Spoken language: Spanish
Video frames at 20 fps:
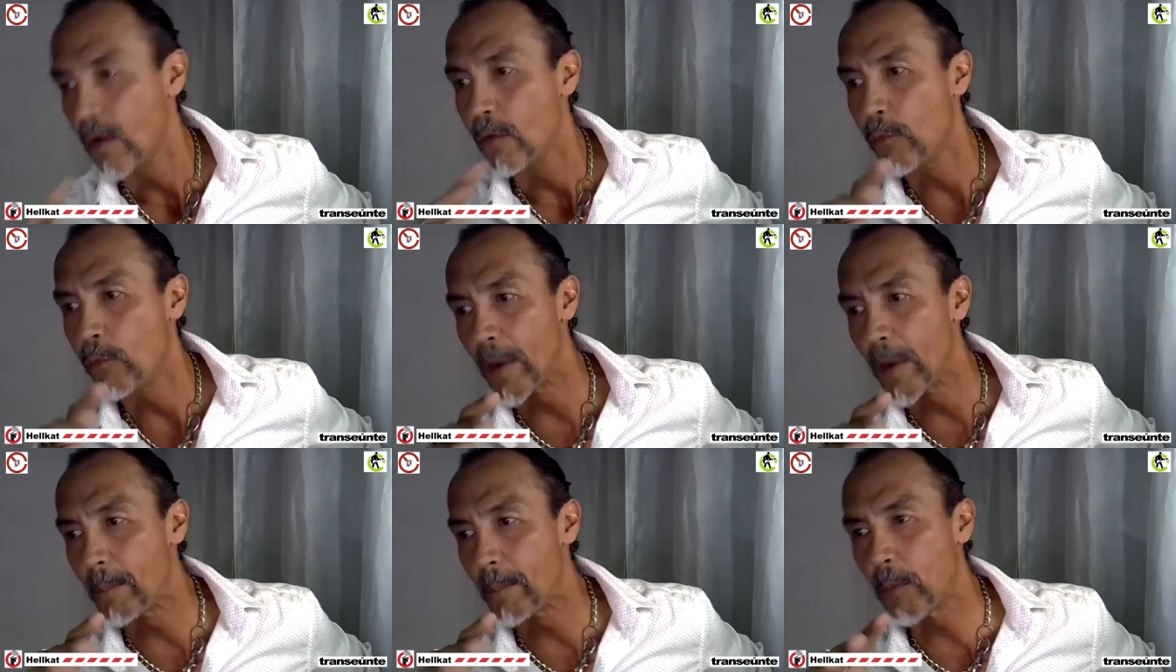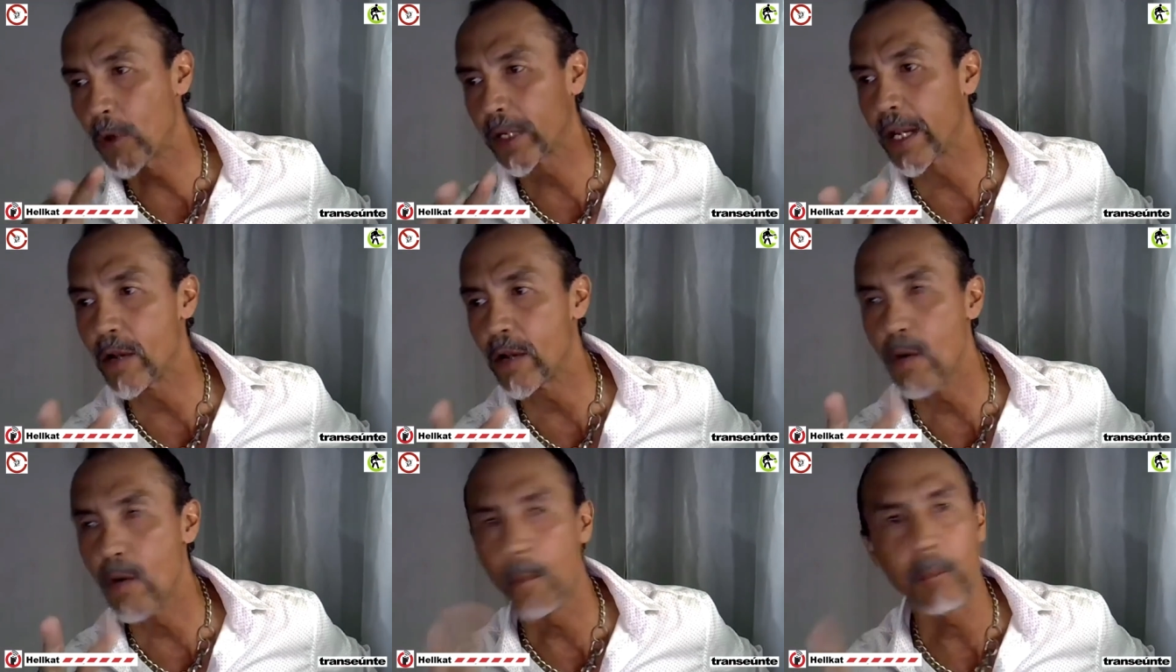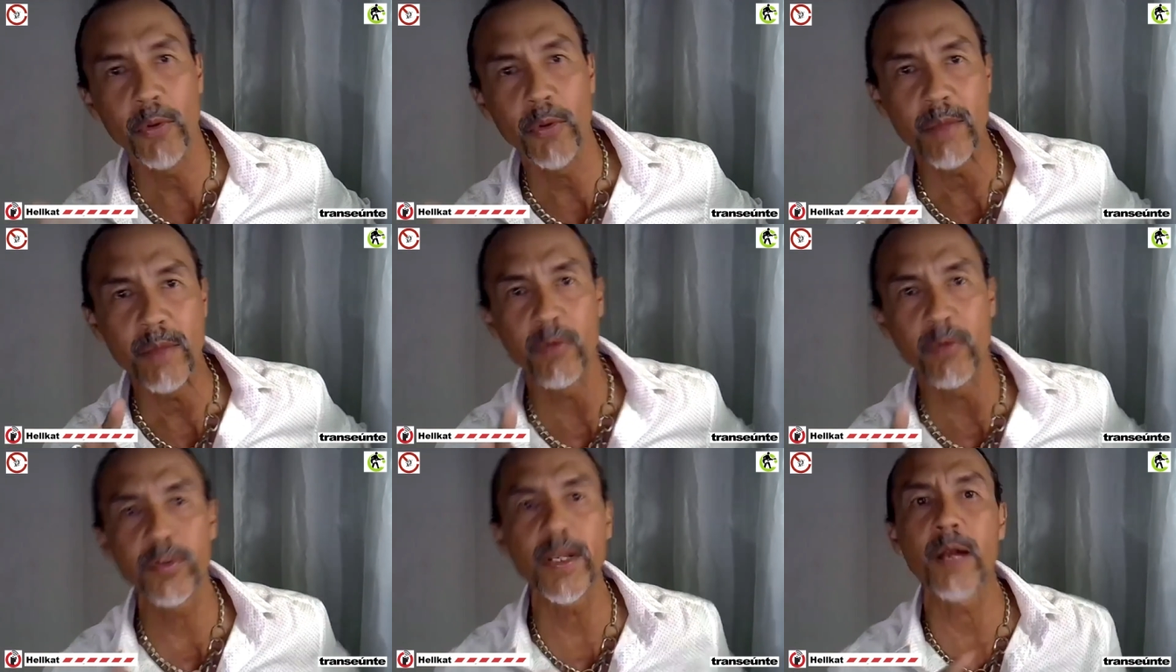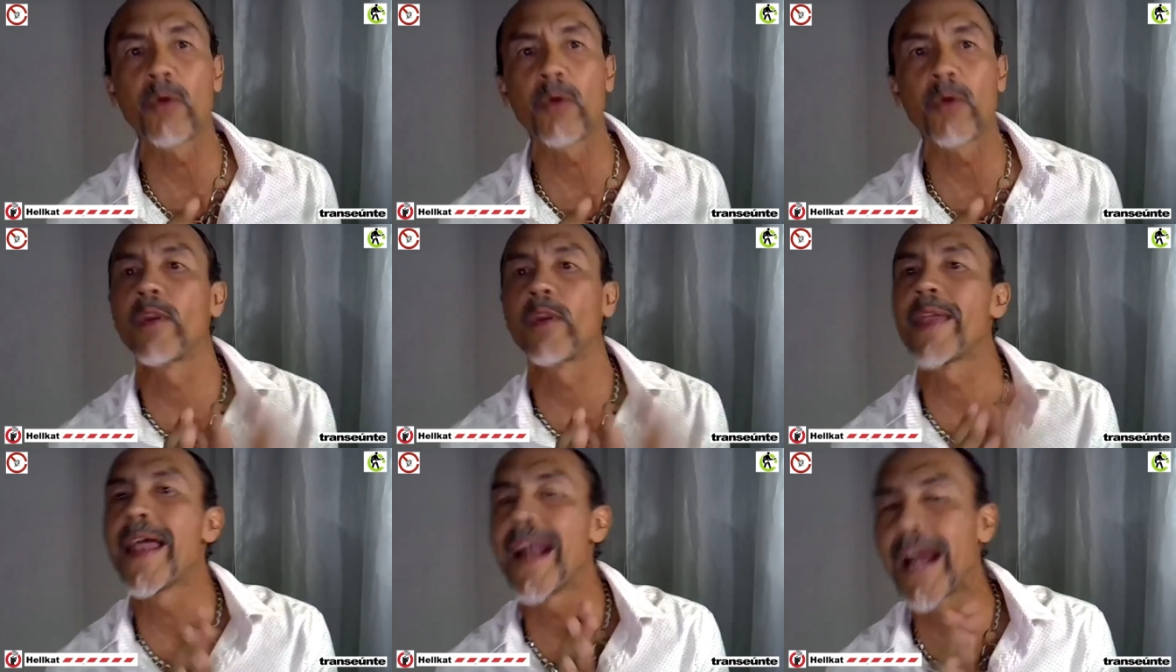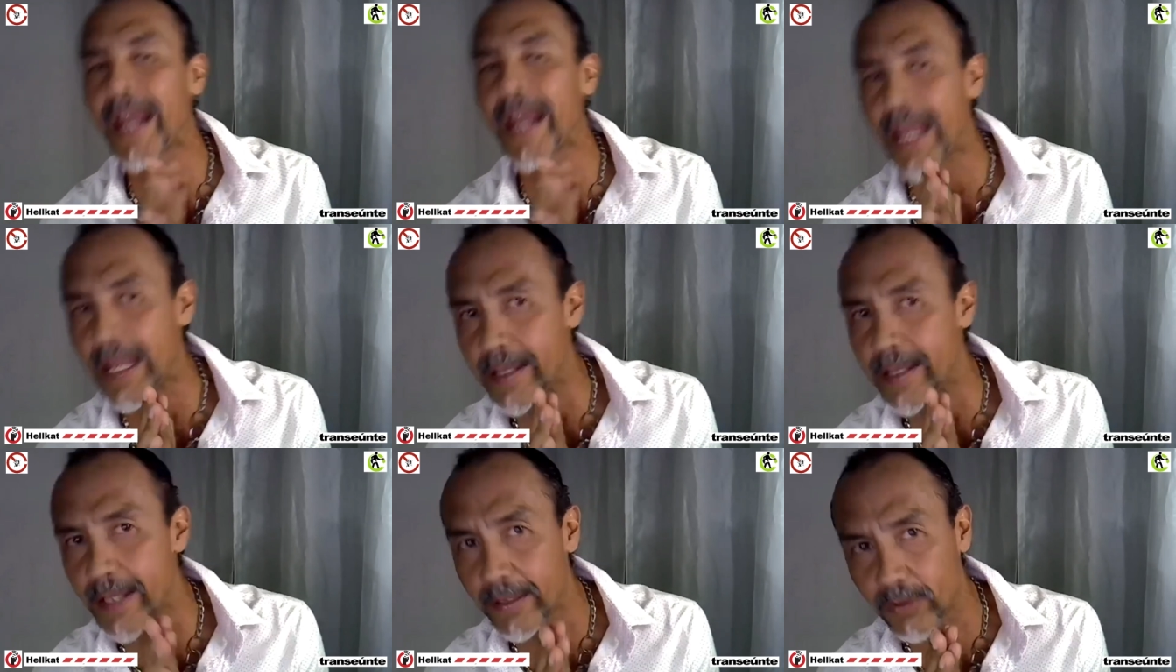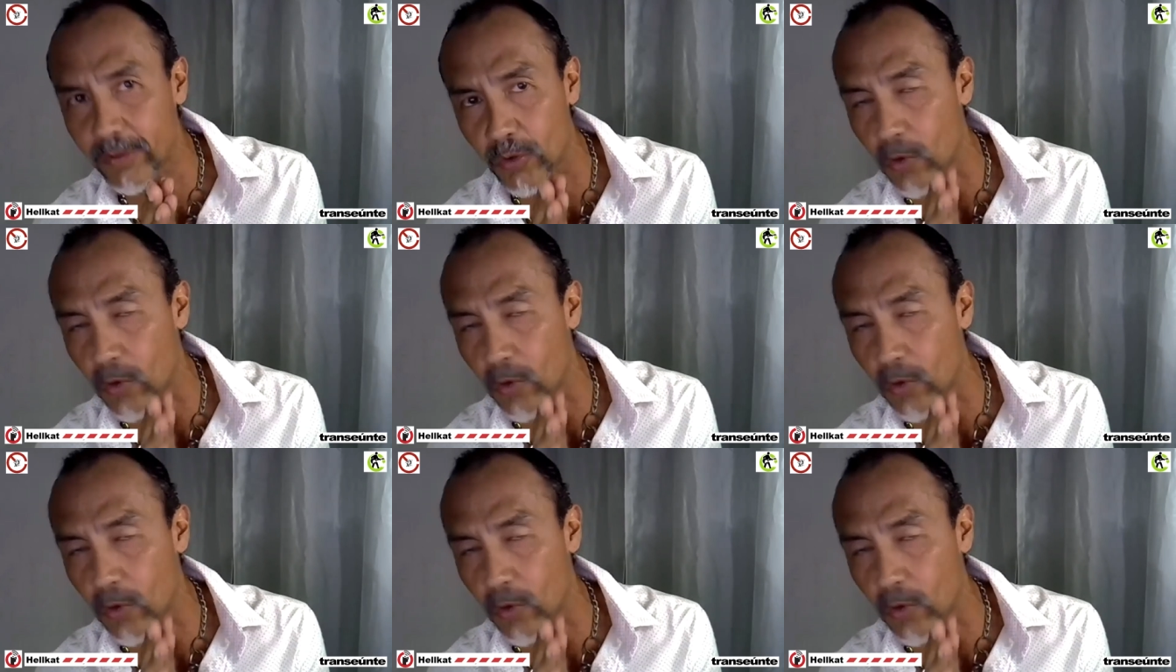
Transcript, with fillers: fue porque no pudimos acordar agendas